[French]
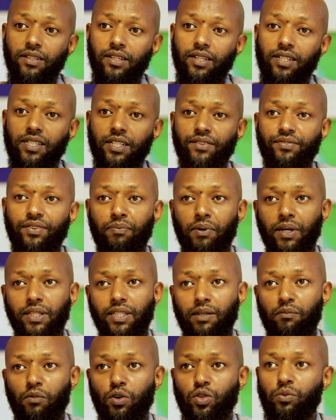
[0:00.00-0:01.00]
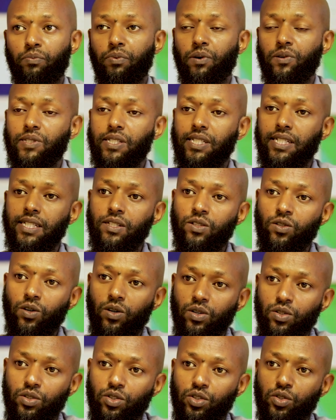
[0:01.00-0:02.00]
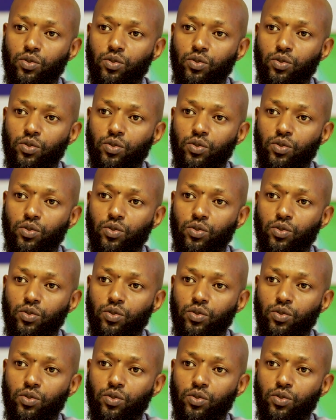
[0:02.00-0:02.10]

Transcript: Et ça fait pratiquement, je pense, six ans que